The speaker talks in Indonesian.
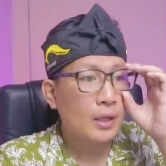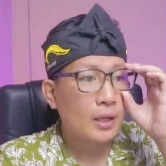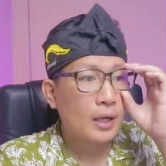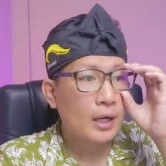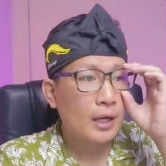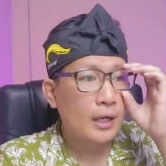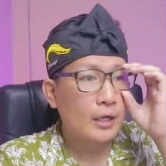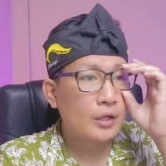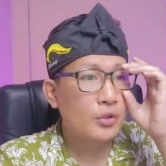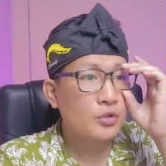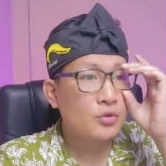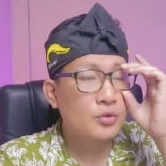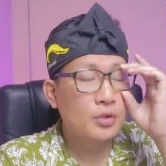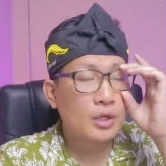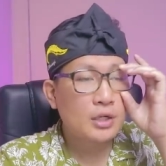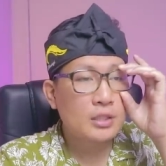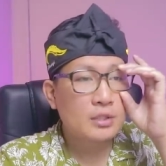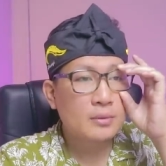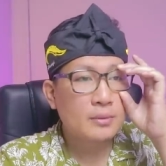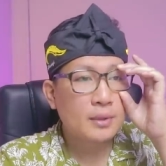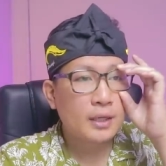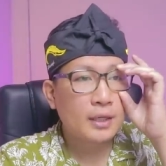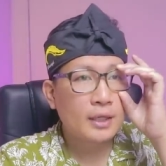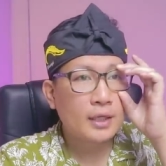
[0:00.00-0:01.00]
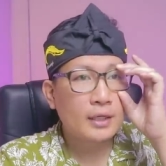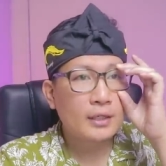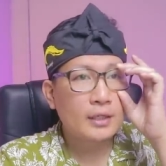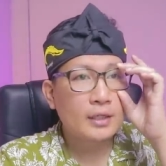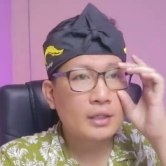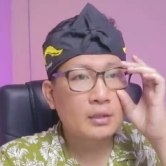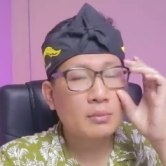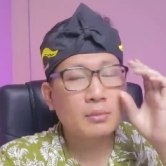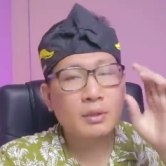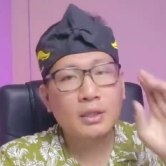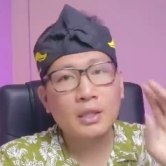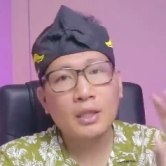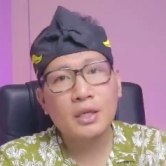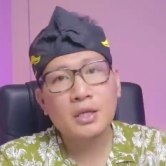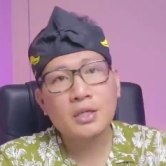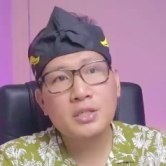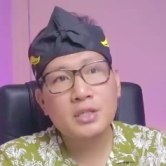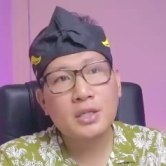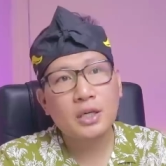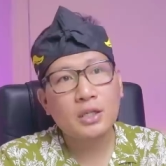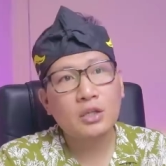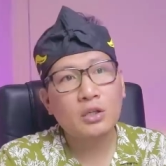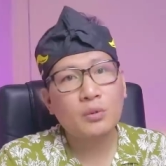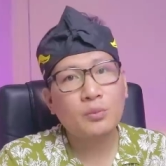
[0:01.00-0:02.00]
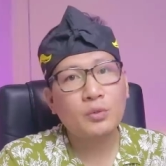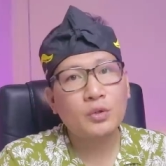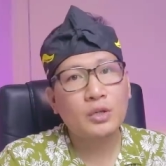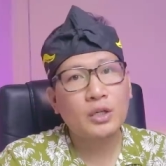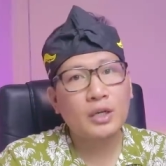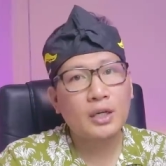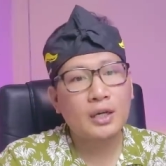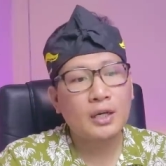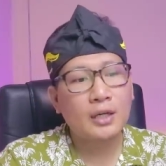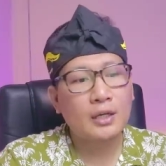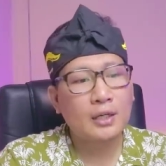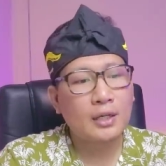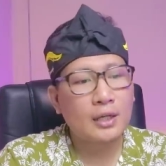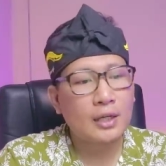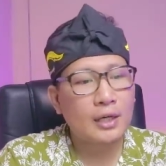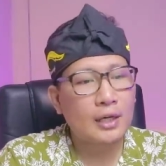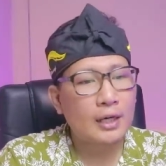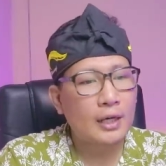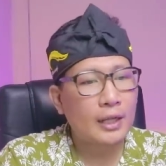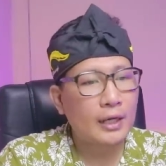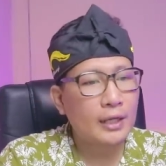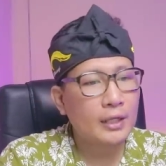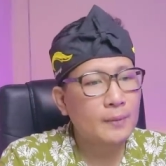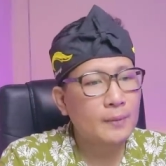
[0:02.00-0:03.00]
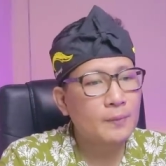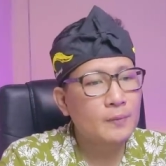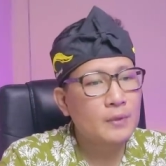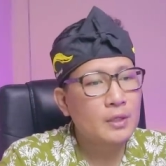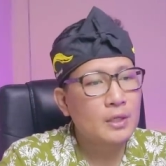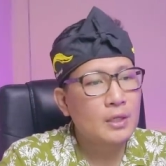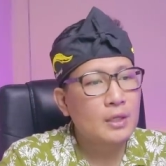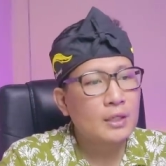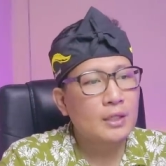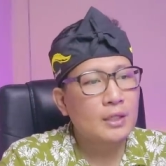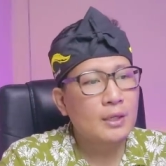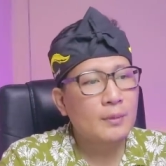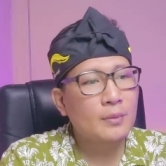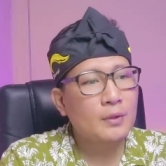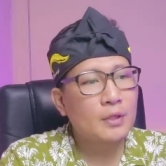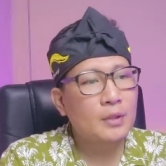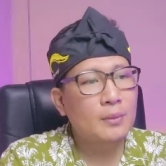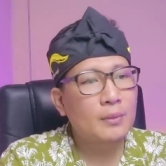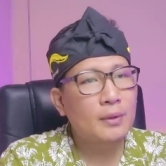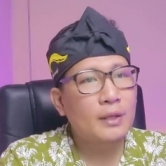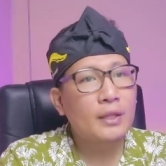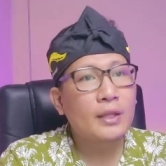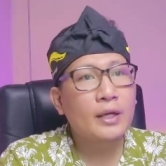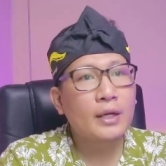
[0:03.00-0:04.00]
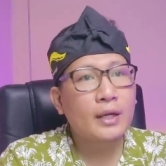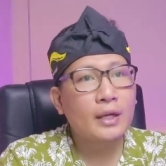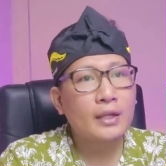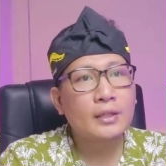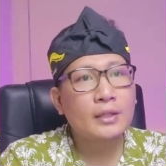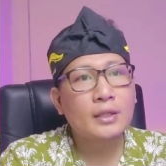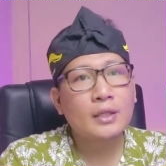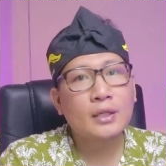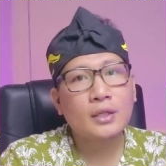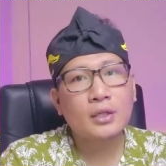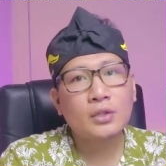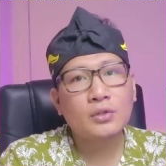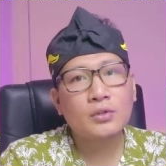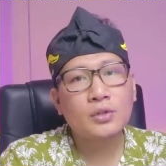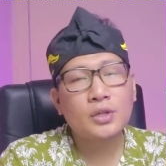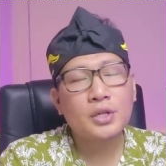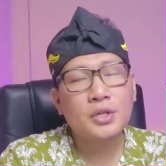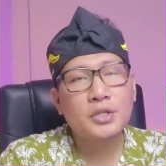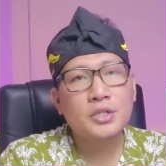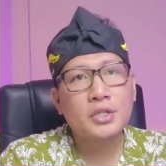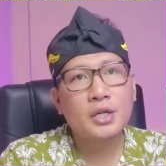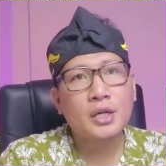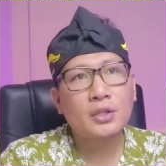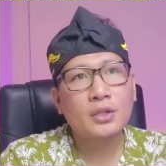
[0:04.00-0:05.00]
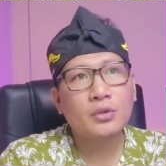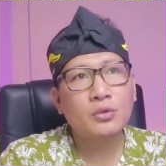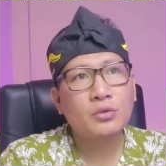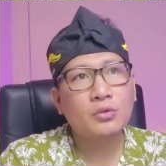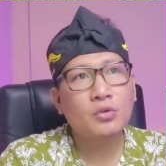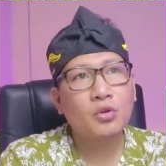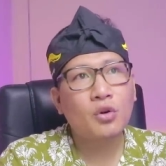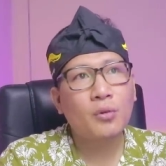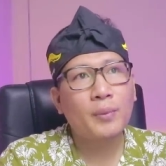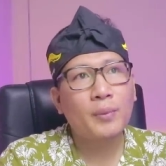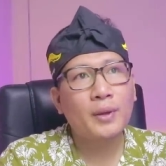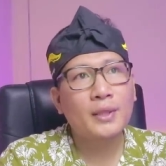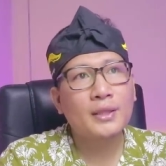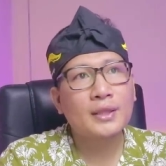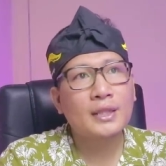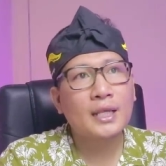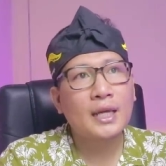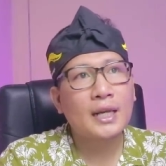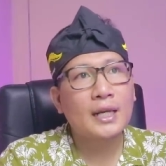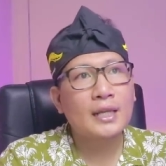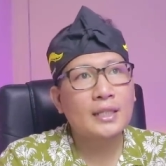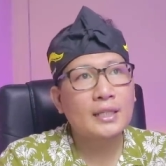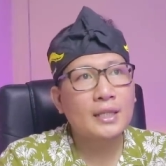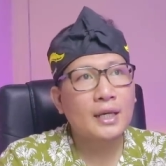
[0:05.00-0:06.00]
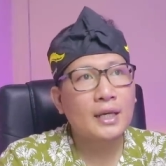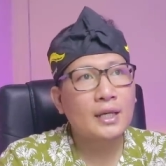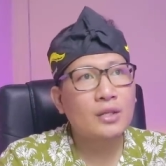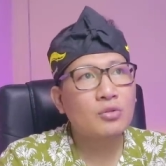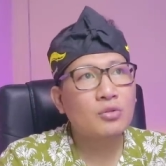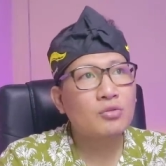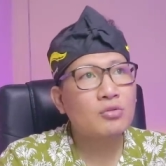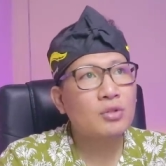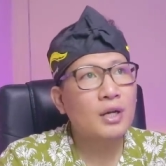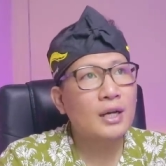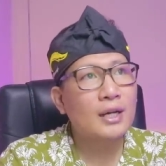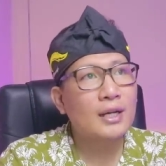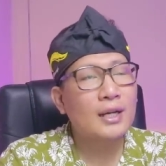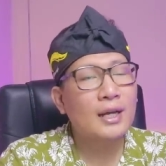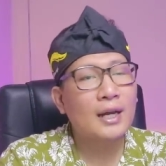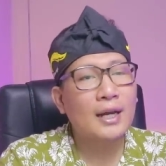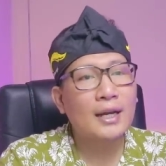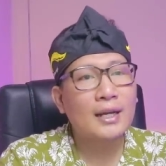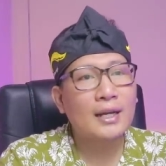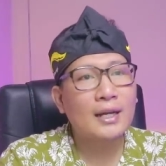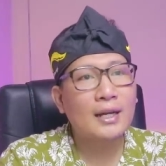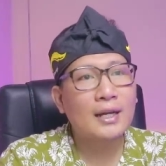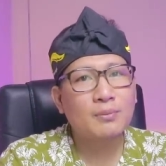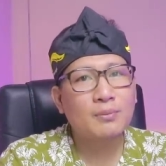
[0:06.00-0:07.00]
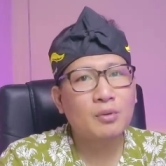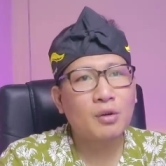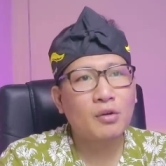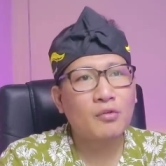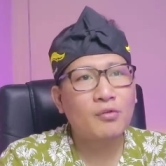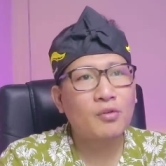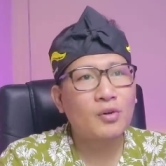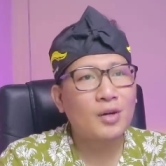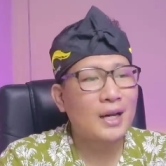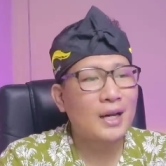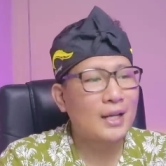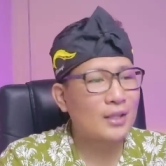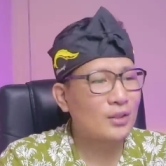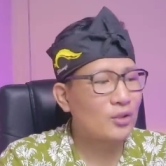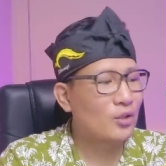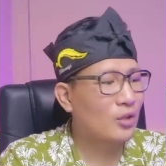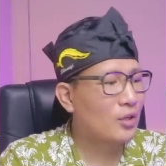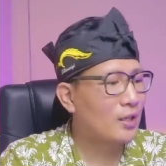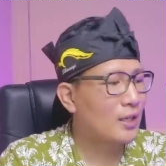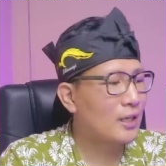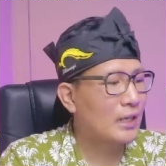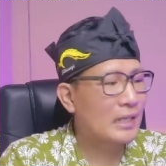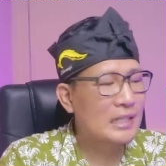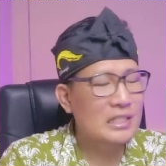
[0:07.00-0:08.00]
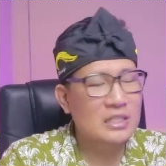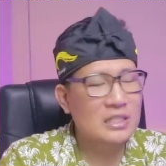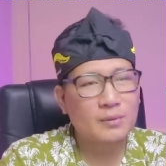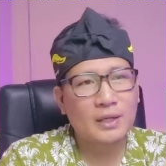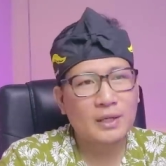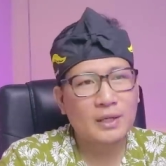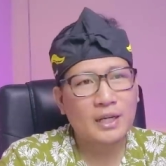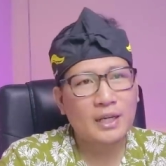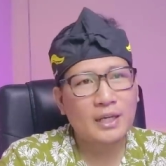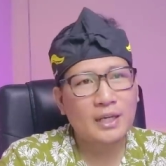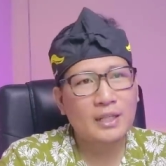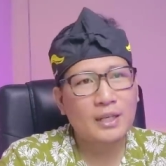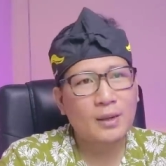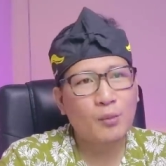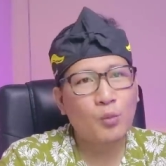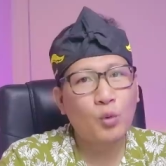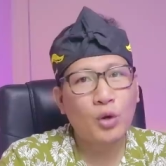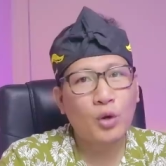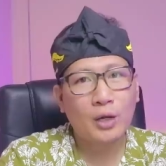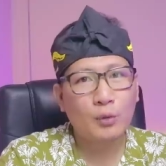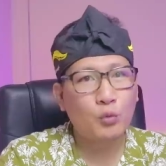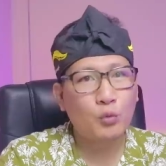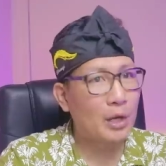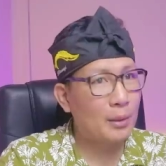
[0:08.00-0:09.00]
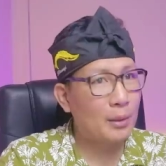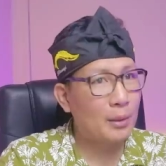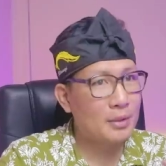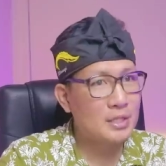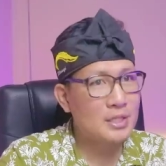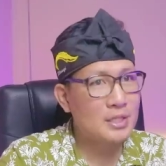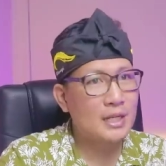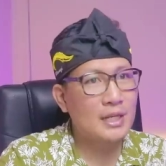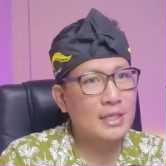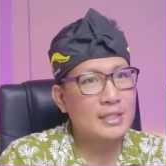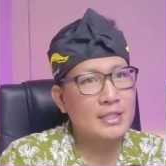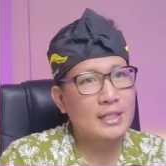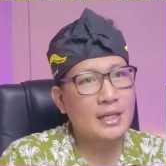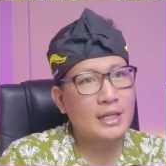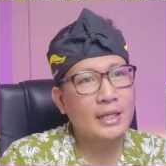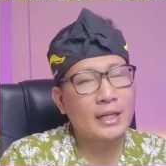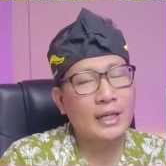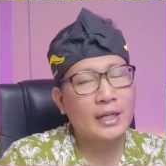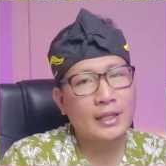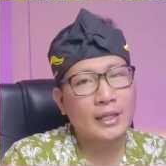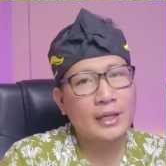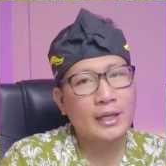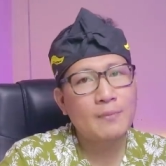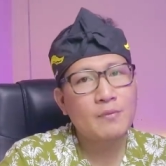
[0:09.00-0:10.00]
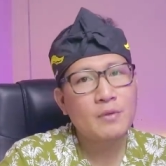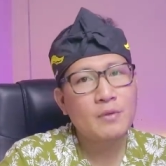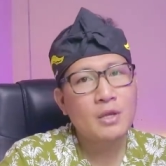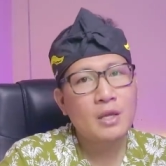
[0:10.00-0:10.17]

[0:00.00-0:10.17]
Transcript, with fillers: Ada juga sebagian dari Malaysia ataupun negara-negara lain, tapi kebanyakan dari Indonesia itu komentarnya itu agak-agak provokator dan lain sebagainya. Bukan bukan menjelek-jelekan ya.